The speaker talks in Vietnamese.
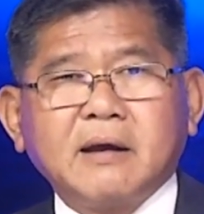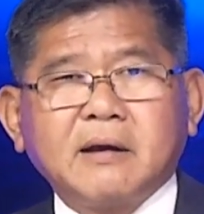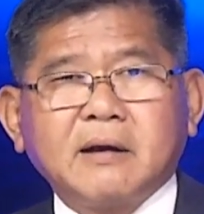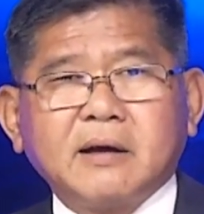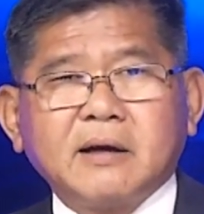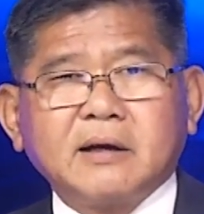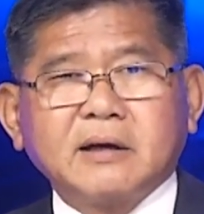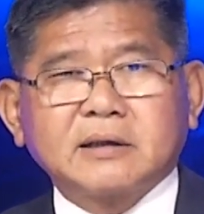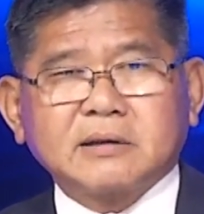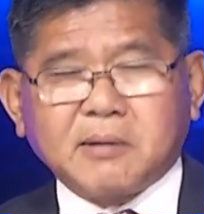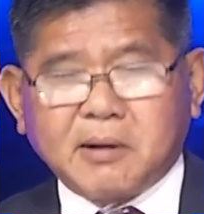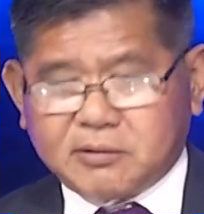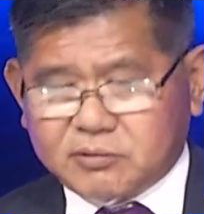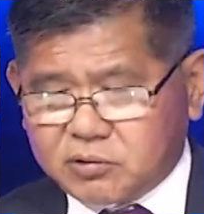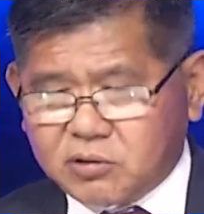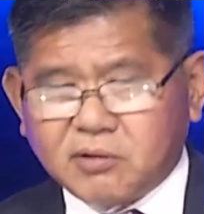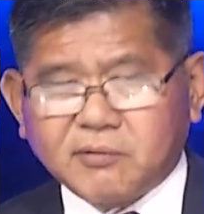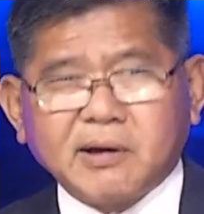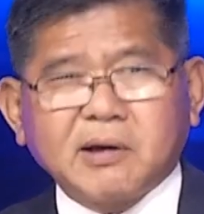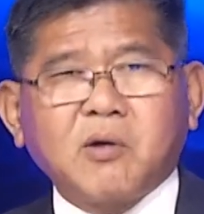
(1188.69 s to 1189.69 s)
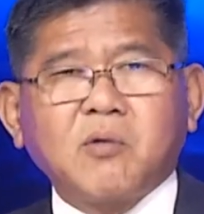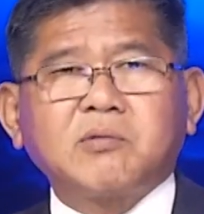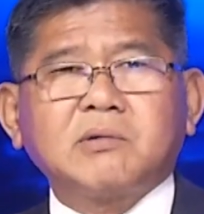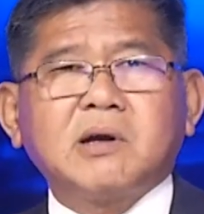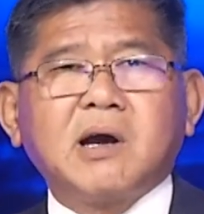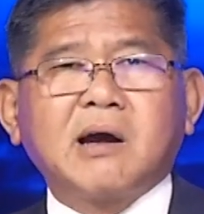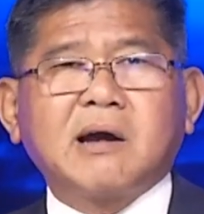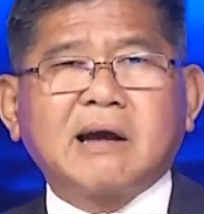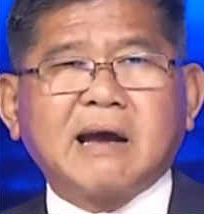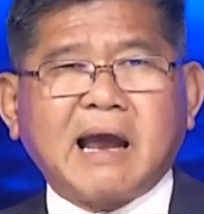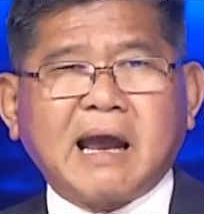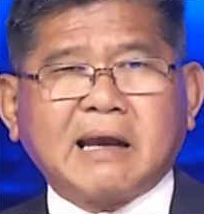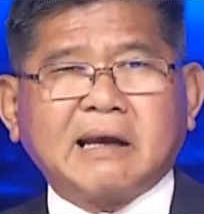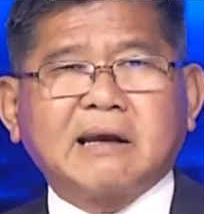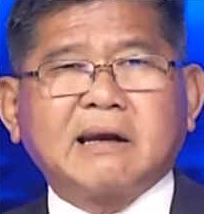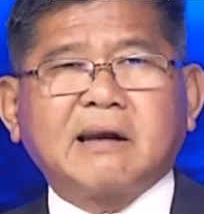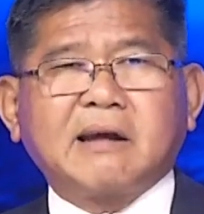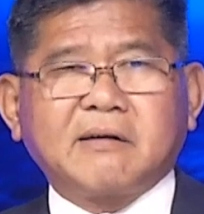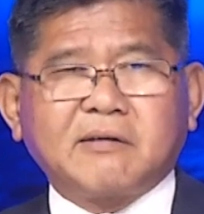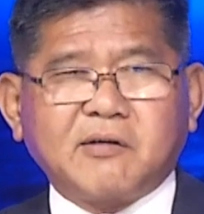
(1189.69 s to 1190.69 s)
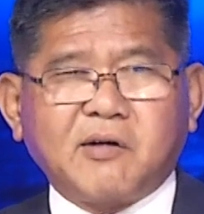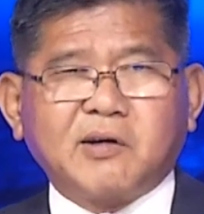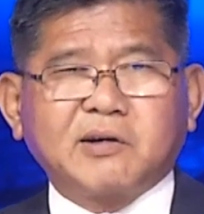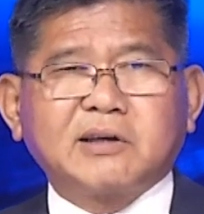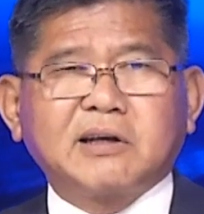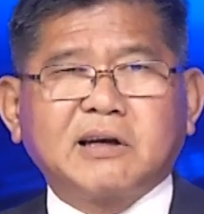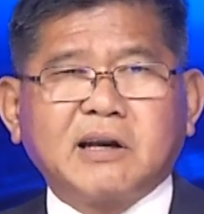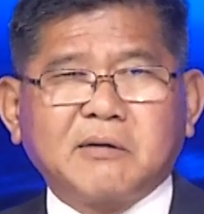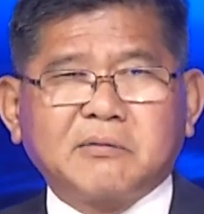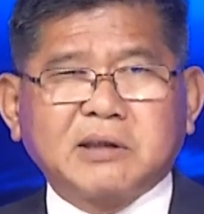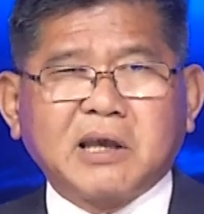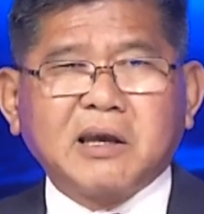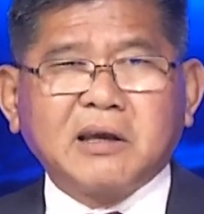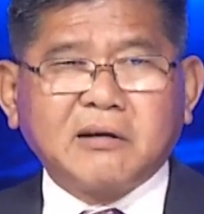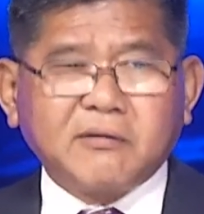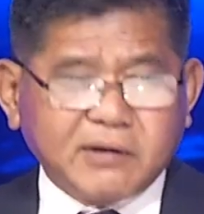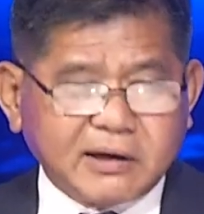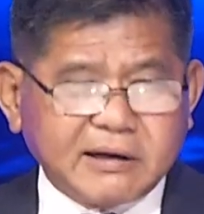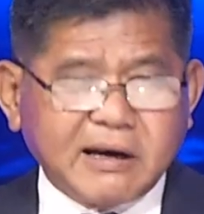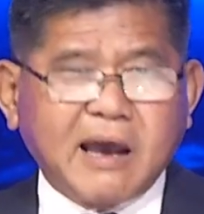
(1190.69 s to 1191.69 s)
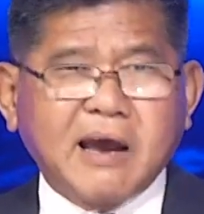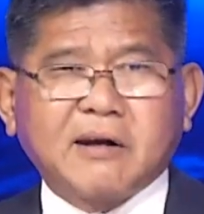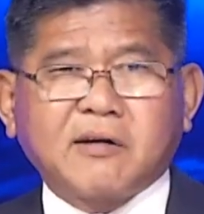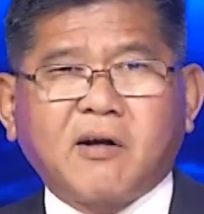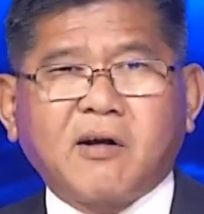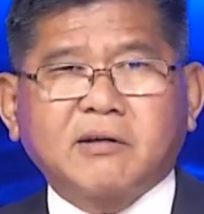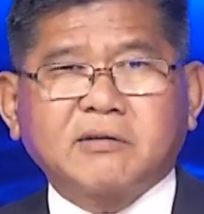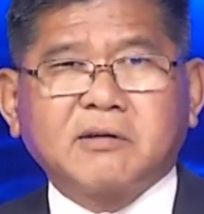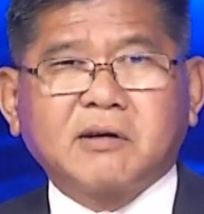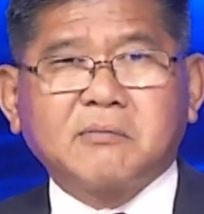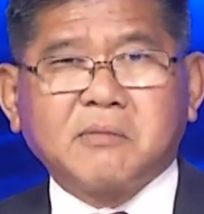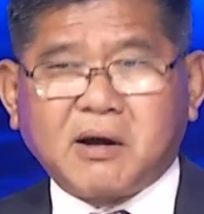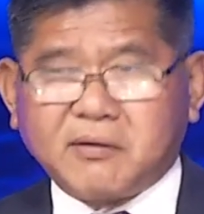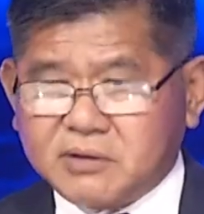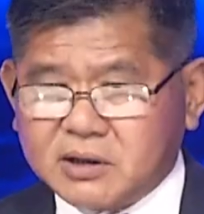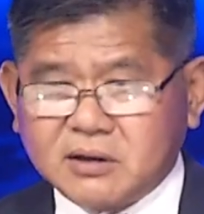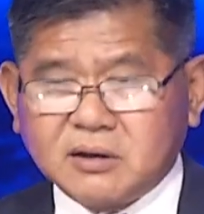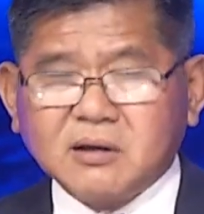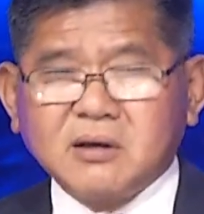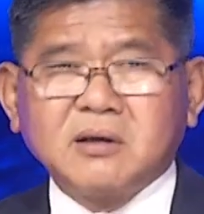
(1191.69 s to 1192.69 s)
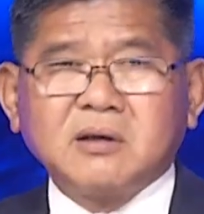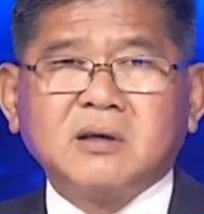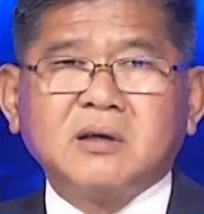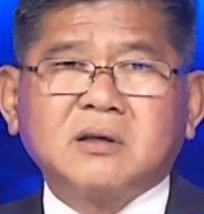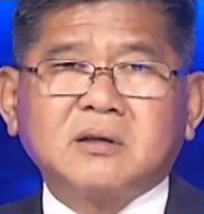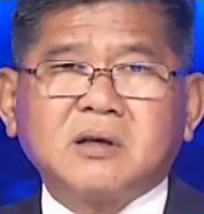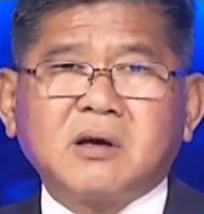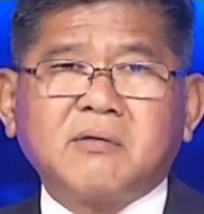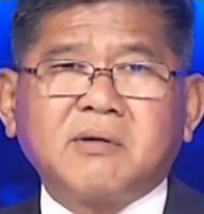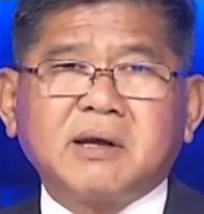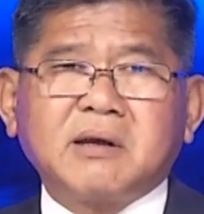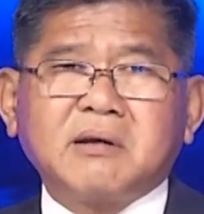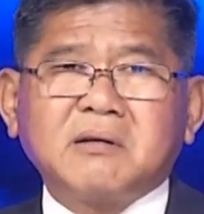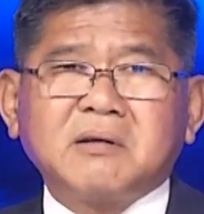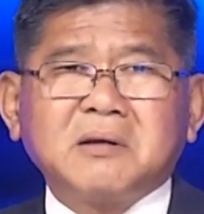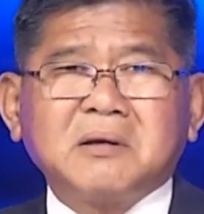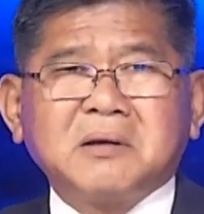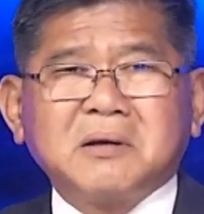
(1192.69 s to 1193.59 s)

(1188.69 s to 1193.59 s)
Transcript: Đó, người ta bảo thôi vậy cũng được, ngài là coi như là thấy cái vấn đề rõ, nhưng bởi vì thưa quý vị,